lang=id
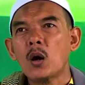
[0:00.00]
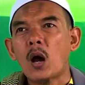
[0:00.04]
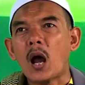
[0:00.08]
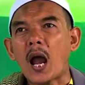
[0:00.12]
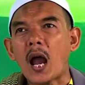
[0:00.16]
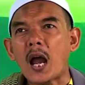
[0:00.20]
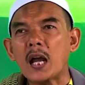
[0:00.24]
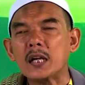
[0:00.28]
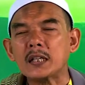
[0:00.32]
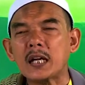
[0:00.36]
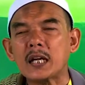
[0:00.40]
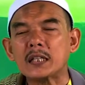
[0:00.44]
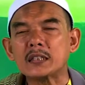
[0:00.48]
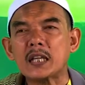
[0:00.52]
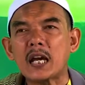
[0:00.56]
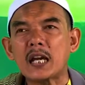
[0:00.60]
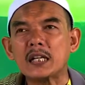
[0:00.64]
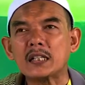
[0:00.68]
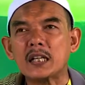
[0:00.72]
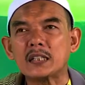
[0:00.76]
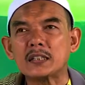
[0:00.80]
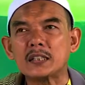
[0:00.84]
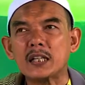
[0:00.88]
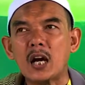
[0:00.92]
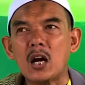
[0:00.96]

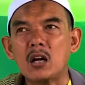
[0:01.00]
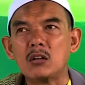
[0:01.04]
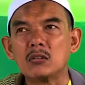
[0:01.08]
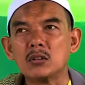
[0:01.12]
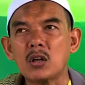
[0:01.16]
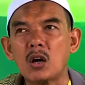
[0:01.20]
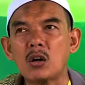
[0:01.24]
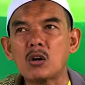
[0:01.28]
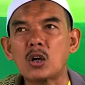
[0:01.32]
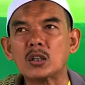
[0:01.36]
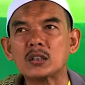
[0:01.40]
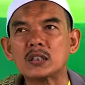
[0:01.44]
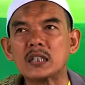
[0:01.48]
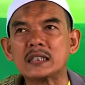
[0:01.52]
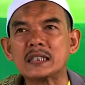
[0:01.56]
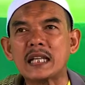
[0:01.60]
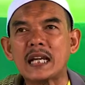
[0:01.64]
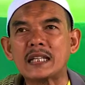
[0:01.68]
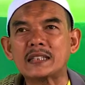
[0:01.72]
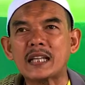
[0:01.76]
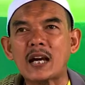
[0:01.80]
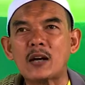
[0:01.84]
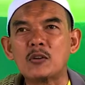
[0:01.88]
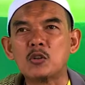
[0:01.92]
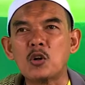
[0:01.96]
ayat-ayat Allah kok
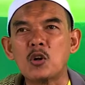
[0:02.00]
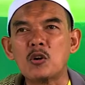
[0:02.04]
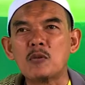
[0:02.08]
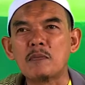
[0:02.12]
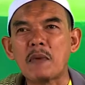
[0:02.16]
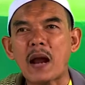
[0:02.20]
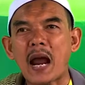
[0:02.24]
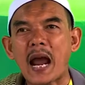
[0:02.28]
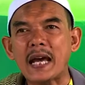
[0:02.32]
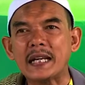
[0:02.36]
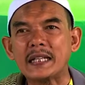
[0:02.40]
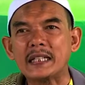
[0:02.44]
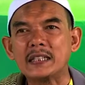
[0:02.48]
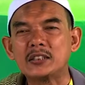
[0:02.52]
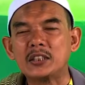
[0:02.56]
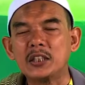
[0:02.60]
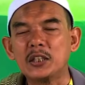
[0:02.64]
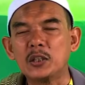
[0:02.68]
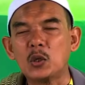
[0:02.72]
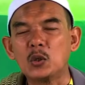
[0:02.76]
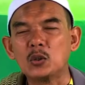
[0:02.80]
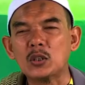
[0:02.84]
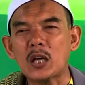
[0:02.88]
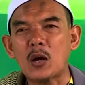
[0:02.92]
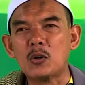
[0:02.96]
ternyata hurung mari
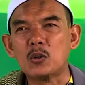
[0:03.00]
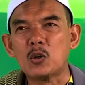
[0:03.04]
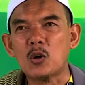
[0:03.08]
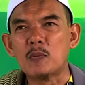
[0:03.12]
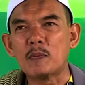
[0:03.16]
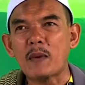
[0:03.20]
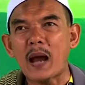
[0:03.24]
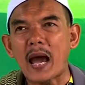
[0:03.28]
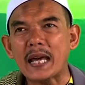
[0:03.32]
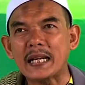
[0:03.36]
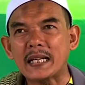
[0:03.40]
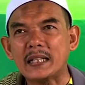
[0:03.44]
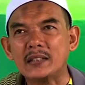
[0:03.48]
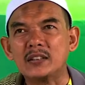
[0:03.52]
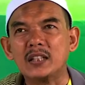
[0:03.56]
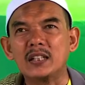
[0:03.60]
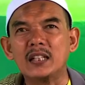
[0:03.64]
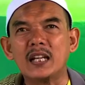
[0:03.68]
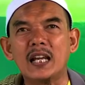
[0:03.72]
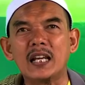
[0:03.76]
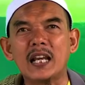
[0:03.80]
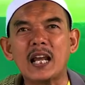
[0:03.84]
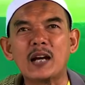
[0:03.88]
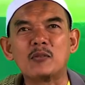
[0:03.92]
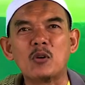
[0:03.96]
diruyah hurung mari
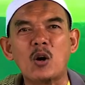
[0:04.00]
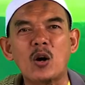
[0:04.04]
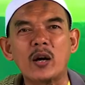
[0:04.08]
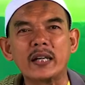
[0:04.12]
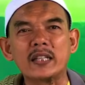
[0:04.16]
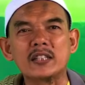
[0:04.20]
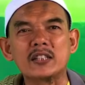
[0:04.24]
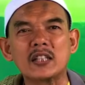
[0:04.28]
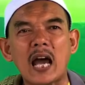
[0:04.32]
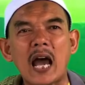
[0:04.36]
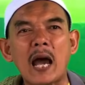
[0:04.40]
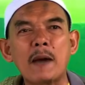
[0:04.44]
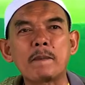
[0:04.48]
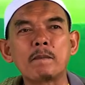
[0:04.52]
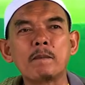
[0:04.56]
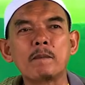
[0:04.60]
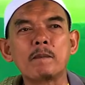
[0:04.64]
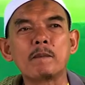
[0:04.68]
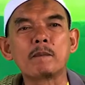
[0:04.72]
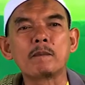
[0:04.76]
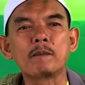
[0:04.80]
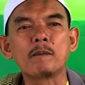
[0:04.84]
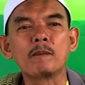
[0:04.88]
delalah wong sab